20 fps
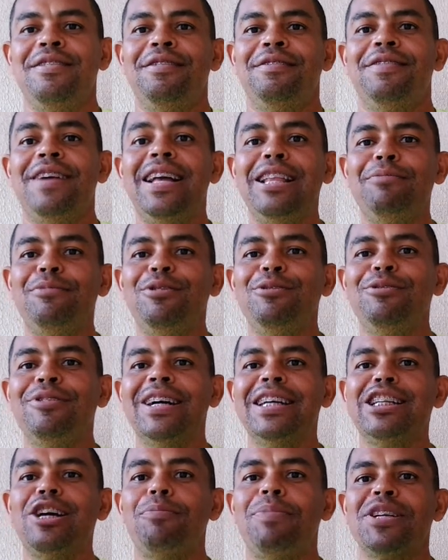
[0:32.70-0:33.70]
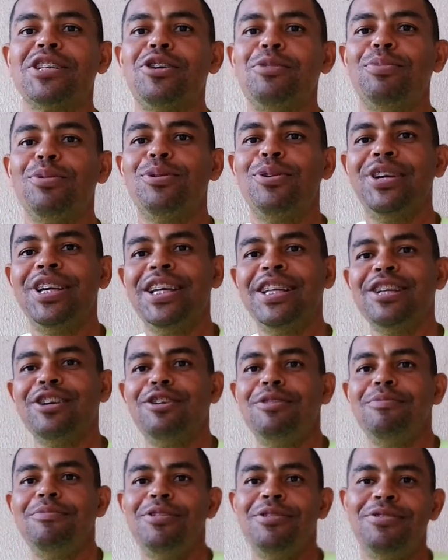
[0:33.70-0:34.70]
Fala, amigo do canal Paixão por Corrida,
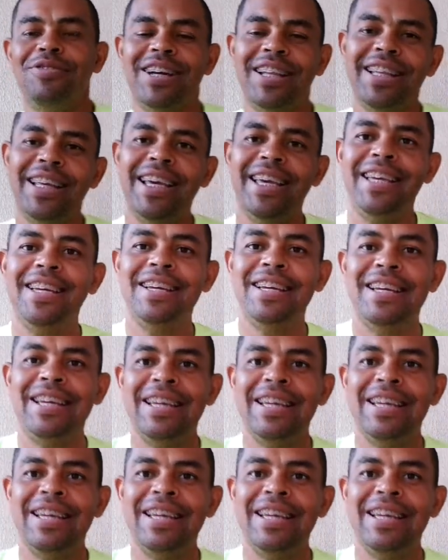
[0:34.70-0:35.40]
como eu falei,